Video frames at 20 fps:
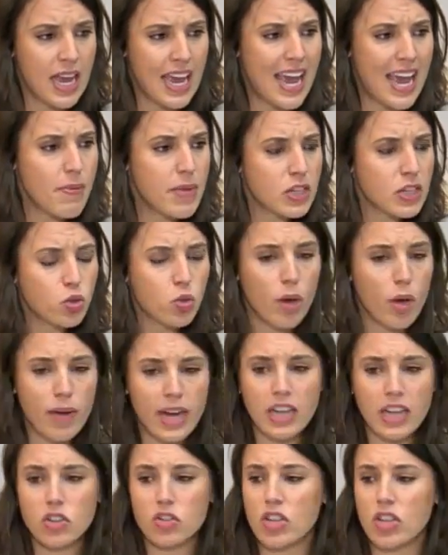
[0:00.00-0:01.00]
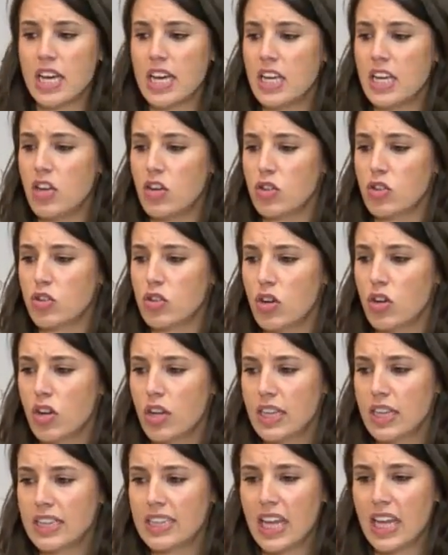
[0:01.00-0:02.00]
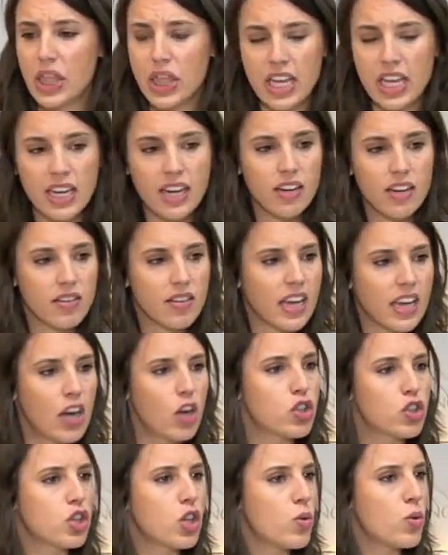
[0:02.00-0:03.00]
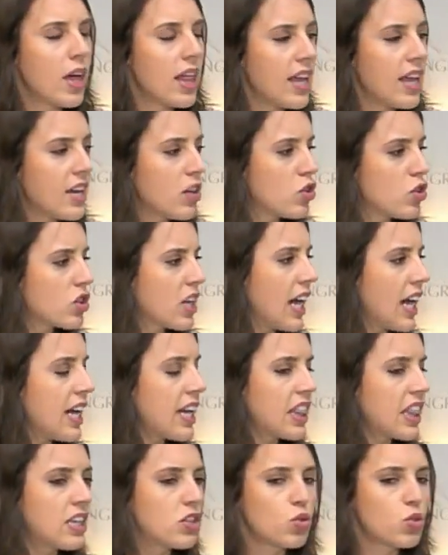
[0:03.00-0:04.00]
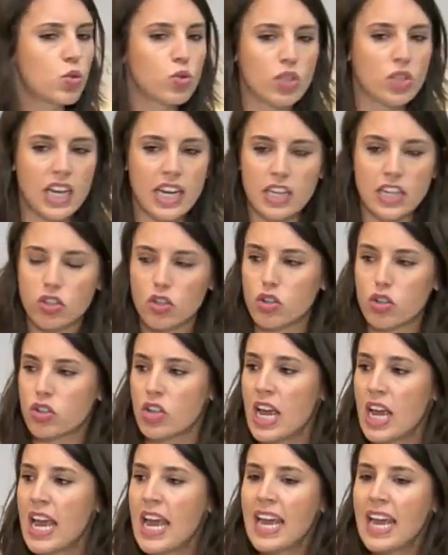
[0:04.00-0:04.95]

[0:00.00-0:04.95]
he visto a varios de ellos decir que los ciudadanos que ejercen sus derechos,